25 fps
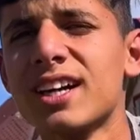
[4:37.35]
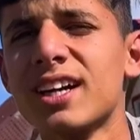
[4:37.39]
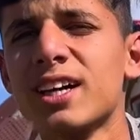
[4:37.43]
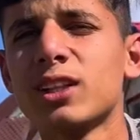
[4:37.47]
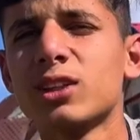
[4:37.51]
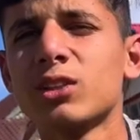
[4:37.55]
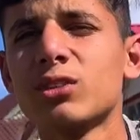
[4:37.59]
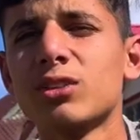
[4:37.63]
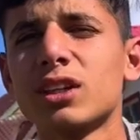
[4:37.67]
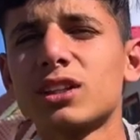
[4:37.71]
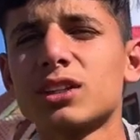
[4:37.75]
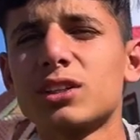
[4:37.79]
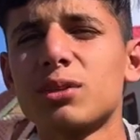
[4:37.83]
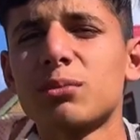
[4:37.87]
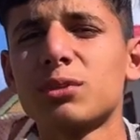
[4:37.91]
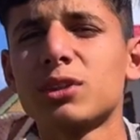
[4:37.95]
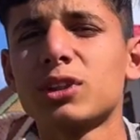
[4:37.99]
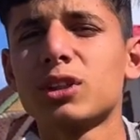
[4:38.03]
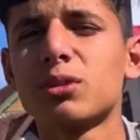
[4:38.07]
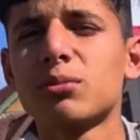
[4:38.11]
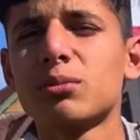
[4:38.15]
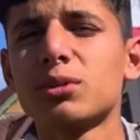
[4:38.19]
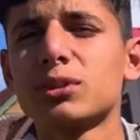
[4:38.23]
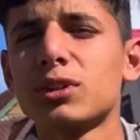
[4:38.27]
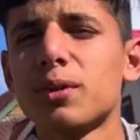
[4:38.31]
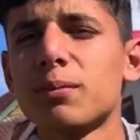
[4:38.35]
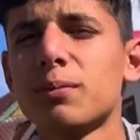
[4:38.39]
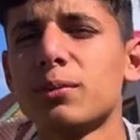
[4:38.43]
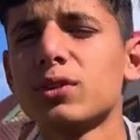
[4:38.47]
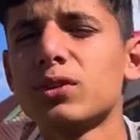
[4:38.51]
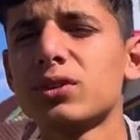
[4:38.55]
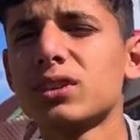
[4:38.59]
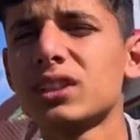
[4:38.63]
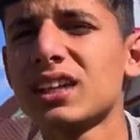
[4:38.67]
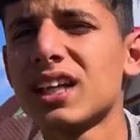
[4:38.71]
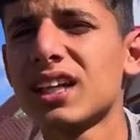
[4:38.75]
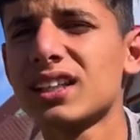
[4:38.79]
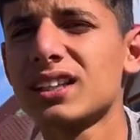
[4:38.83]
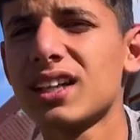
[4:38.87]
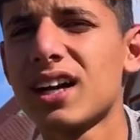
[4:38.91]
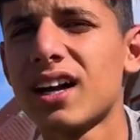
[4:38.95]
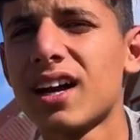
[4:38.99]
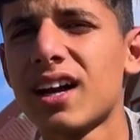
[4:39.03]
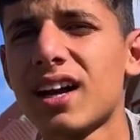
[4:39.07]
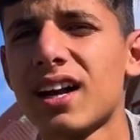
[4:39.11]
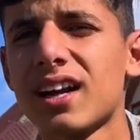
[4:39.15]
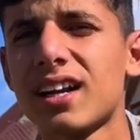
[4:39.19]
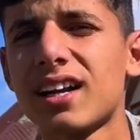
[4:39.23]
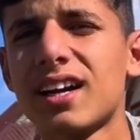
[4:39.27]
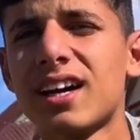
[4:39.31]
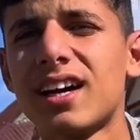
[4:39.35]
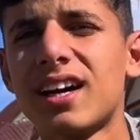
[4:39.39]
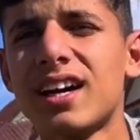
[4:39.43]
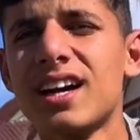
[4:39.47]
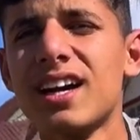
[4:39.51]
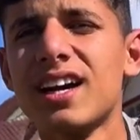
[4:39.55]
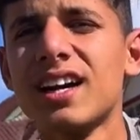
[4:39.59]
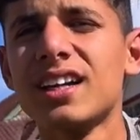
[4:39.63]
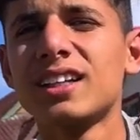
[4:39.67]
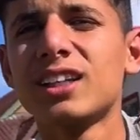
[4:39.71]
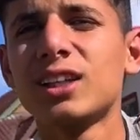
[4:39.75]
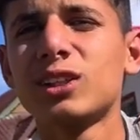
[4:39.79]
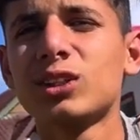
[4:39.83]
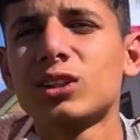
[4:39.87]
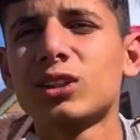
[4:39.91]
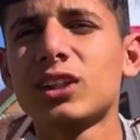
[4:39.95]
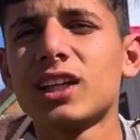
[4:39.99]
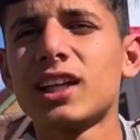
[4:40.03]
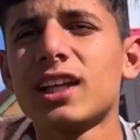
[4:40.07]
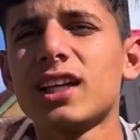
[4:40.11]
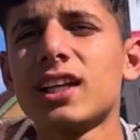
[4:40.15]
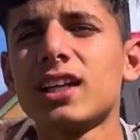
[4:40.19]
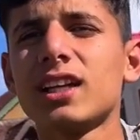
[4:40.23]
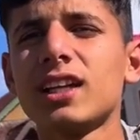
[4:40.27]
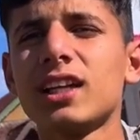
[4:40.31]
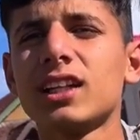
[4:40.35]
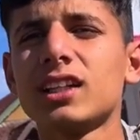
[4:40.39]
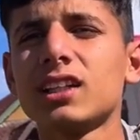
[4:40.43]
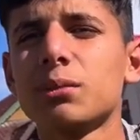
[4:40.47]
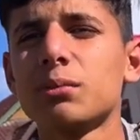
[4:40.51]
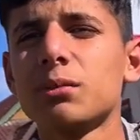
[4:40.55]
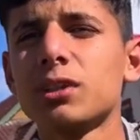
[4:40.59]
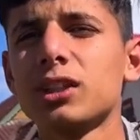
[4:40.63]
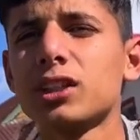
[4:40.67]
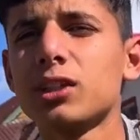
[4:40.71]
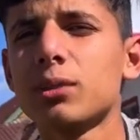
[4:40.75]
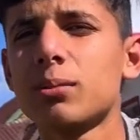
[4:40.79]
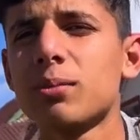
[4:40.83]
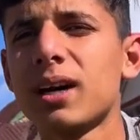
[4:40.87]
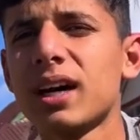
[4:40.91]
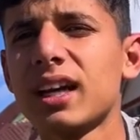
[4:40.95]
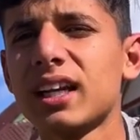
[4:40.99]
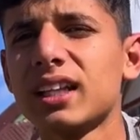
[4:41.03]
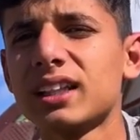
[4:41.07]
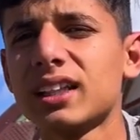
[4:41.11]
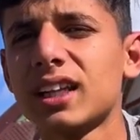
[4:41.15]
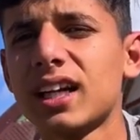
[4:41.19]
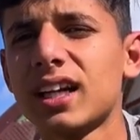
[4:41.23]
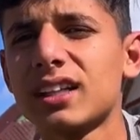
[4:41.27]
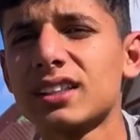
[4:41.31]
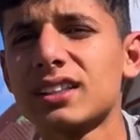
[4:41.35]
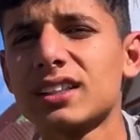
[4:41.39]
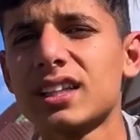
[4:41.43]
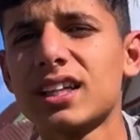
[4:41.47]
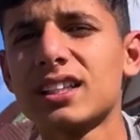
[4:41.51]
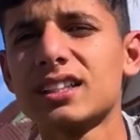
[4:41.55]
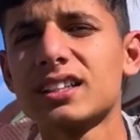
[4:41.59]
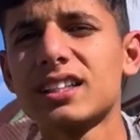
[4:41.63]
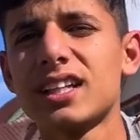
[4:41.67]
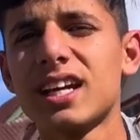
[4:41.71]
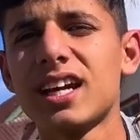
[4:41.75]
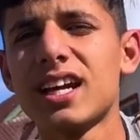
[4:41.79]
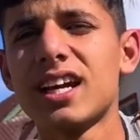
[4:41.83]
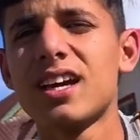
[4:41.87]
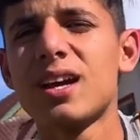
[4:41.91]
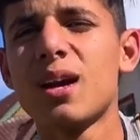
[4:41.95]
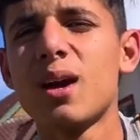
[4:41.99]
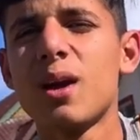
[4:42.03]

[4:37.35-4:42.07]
तू है समुद्र मुझे बूंद का सहारा ना ये जो तेरे रेशमी जो बाल चाल साजी हैं